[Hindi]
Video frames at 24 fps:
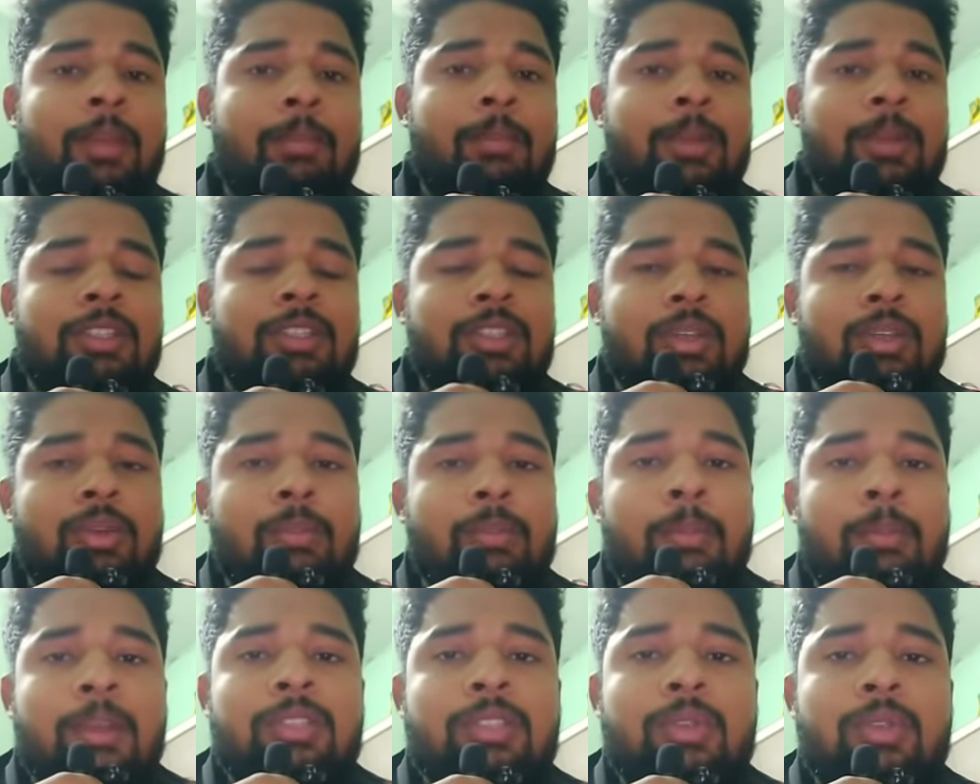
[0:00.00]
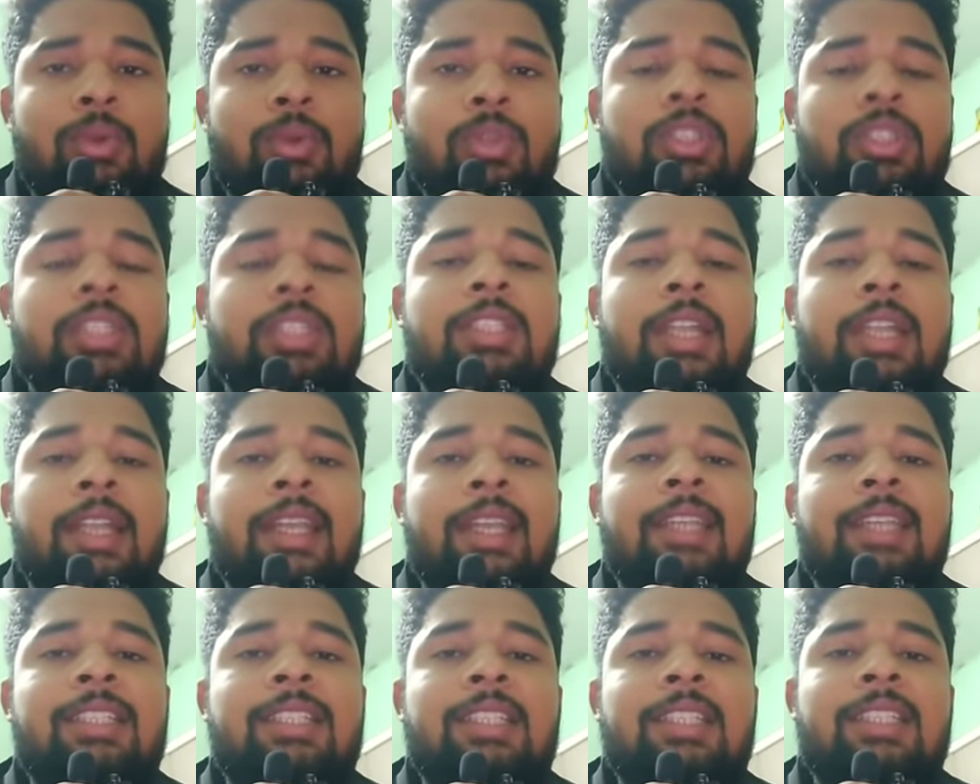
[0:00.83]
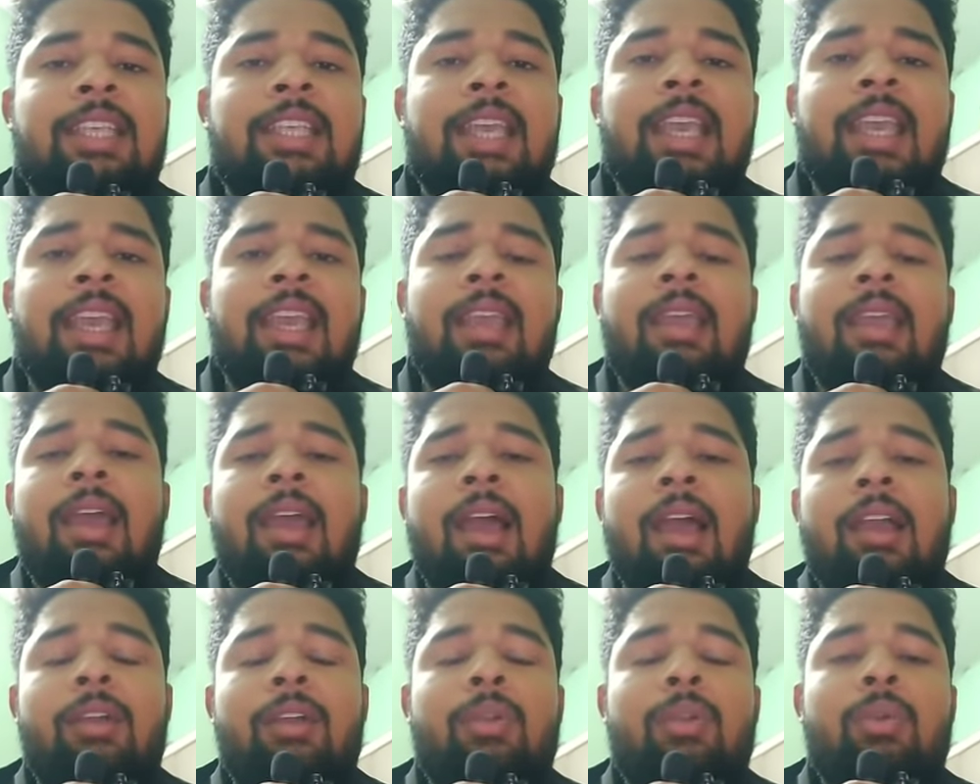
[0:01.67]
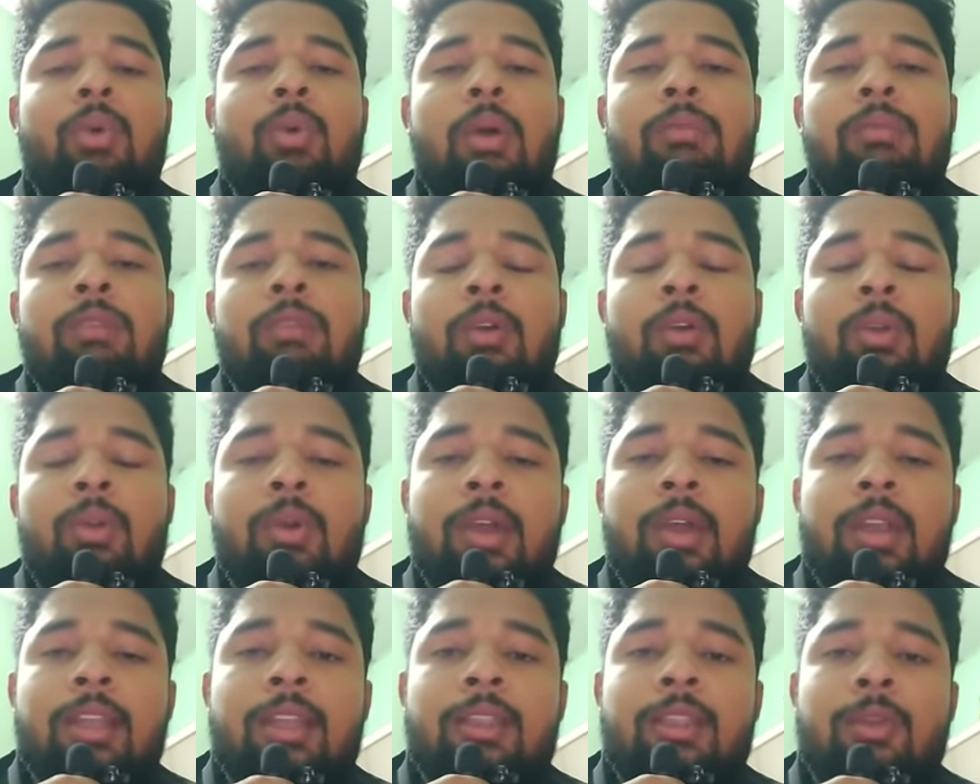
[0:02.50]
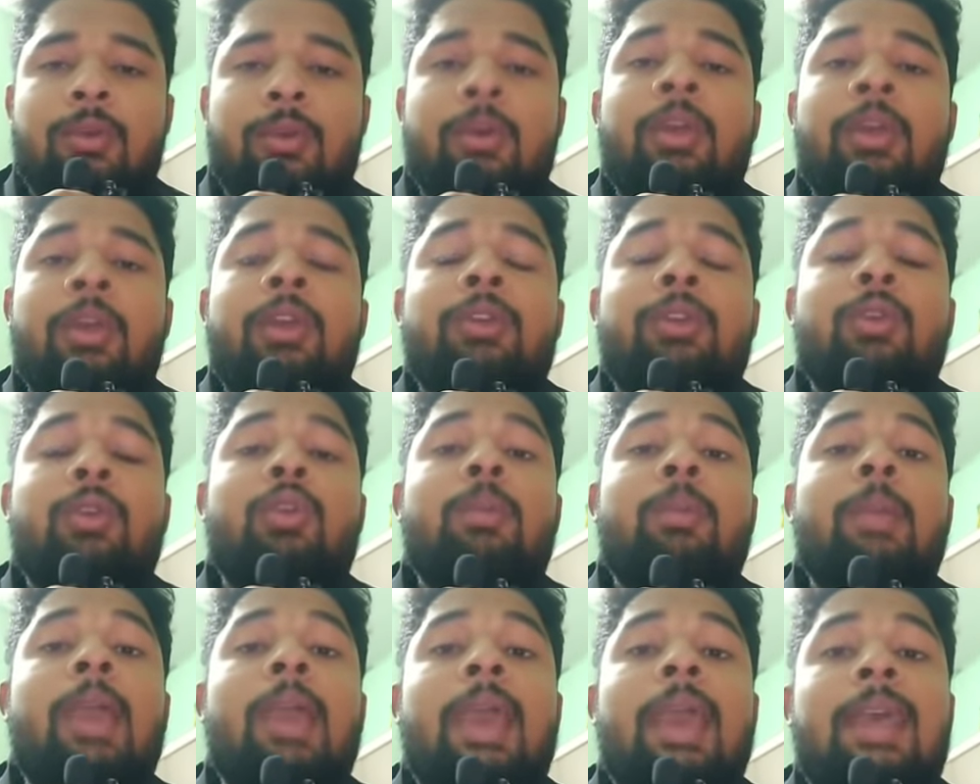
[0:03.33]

बच बस कुछ सटीक चीज़ें हैं अगर उनको आप फॉलो कर लेते हो क्योंकि मैं